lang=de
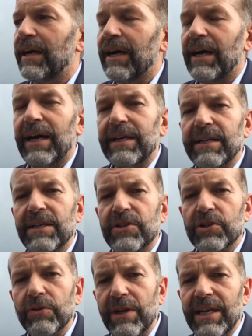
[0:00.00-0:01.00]
eine
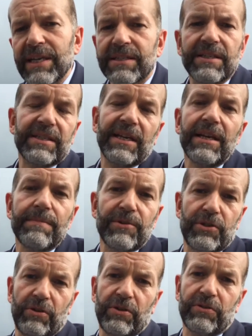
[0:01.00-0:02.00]
so essentielle
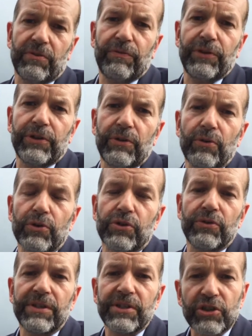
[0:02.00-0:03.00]
Bedeutung für die
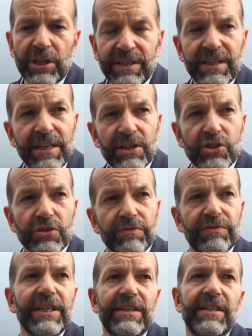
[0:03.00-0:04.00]
Hochschule, die ist strategisch so
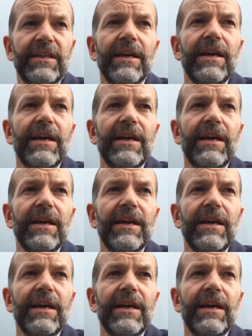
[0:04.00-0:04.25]
wichtig,